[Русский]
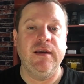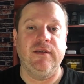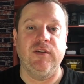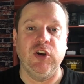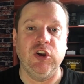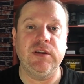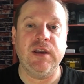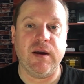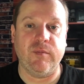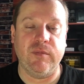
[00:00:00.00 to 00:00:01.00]
ныне
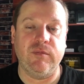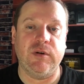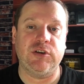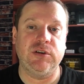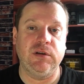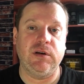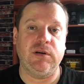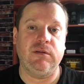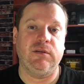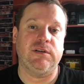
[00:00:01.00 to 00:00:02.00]
там.
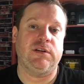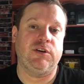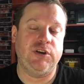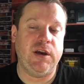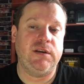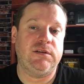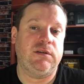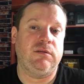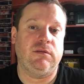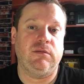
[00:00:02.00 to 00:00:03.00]
Машинка назначается,